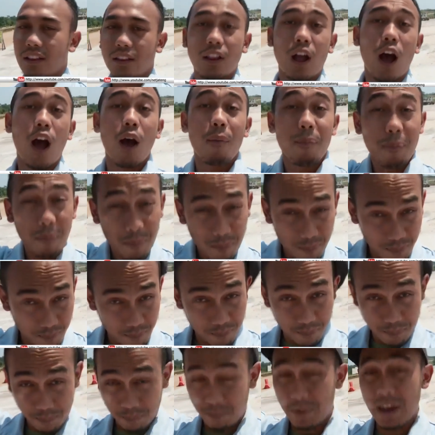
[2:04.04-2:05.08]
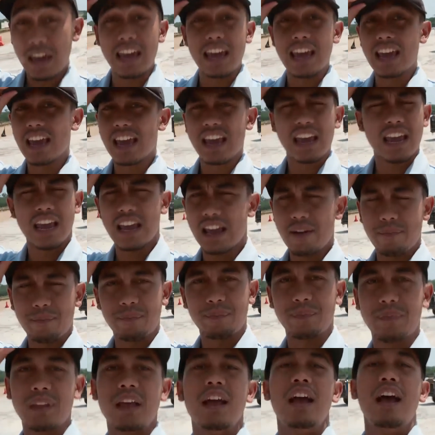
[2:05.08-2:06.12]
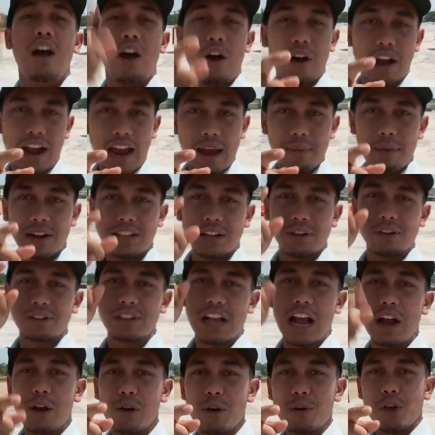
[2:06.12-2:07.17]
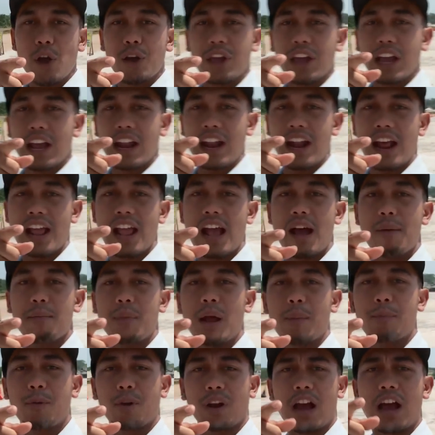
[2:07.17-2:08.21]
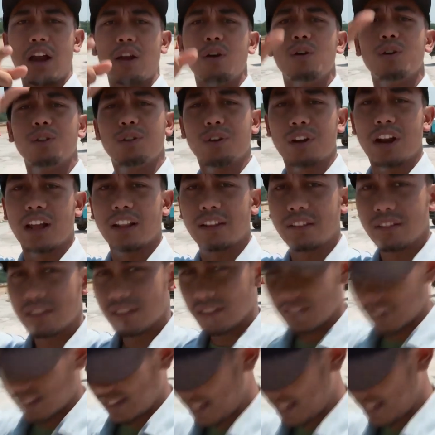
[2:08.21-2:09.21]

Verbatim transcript: topi. Oke, Marsinus Agung Yogi Kenanaya melaporkan untuk net.